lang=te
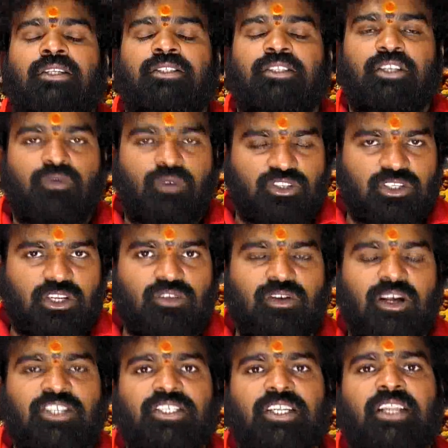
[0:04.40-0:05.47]
శ్రీనివాసరాజు
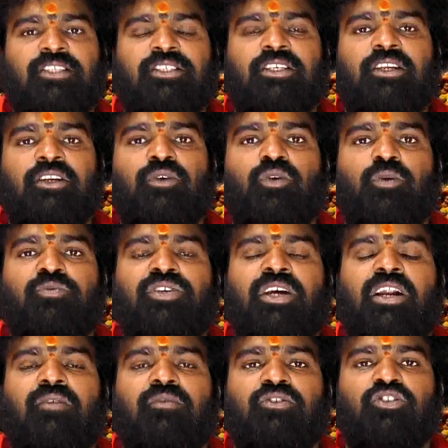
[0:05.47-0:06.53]
ఆస్ట్రాలజీ యూట్యూబ్
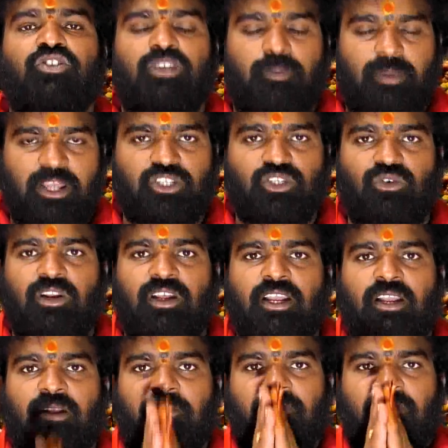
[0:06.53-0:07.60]
ఛానల్ వీక్షిస్తున్న
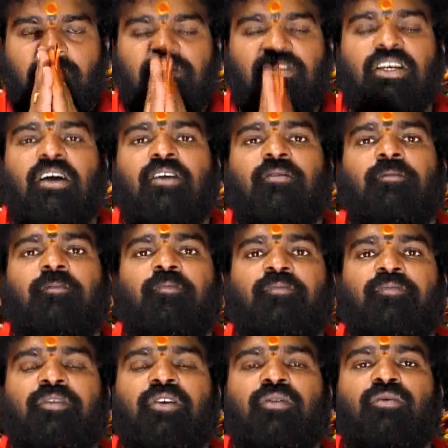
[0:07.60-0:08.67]
ప్రేక్షకులకి నమస్కారం
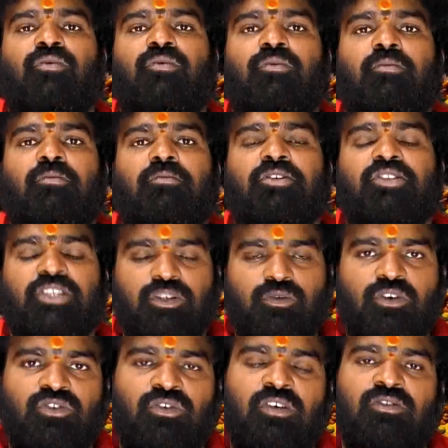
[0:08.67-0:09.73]
నేను మీ
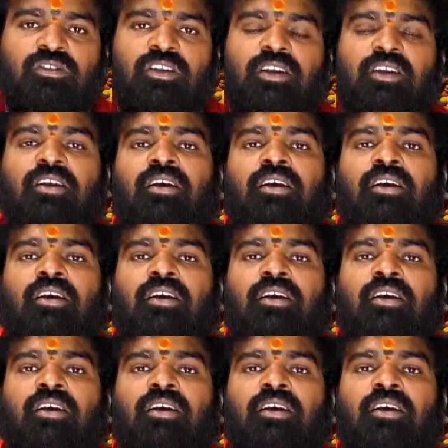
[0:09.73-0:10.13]
శ్రీనివాసరాజుని